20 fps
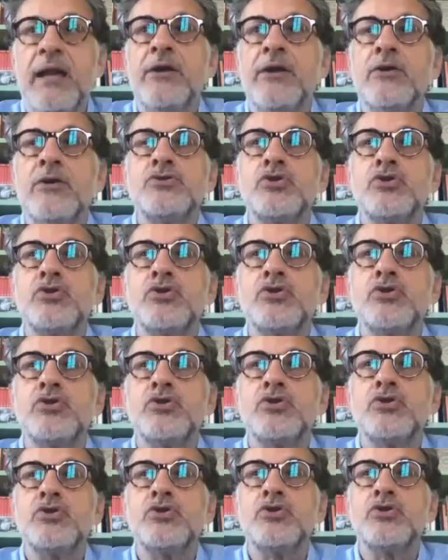il nostro
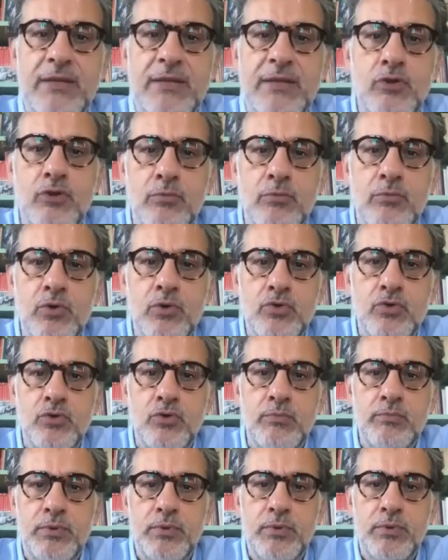mestiere ha avuto un
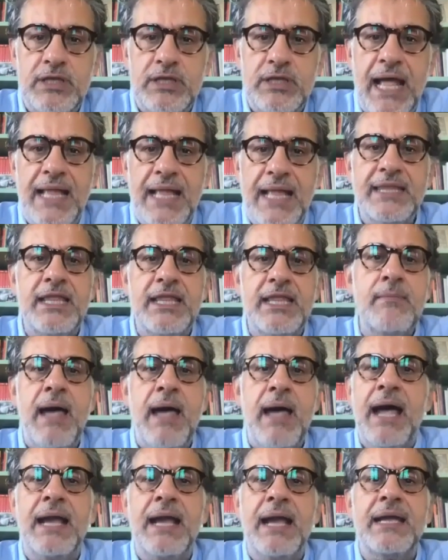impatto molto
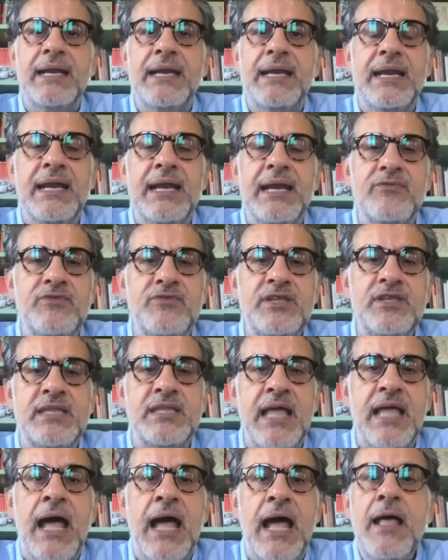importante, ma anche
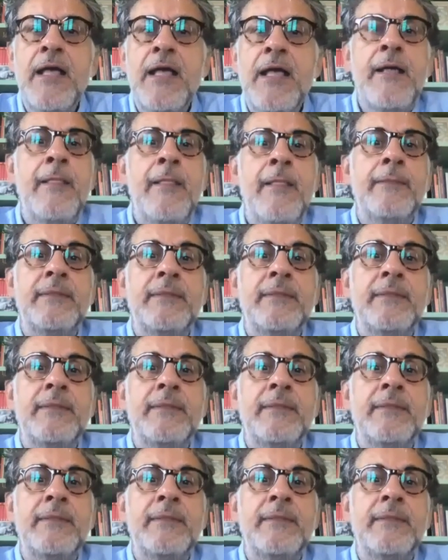nella vita